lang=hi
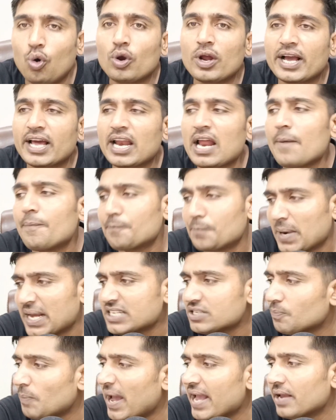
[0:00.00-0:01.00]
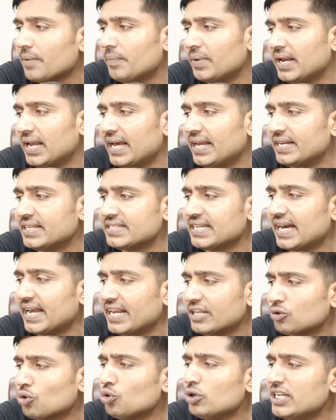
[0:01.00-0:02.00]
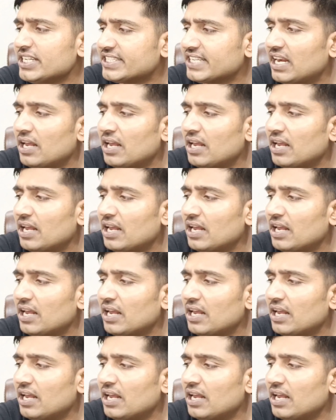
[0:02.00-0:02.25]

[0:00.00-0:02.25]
और अगर आप फ्रेश बाइंग बनाने जा रहे हैं तो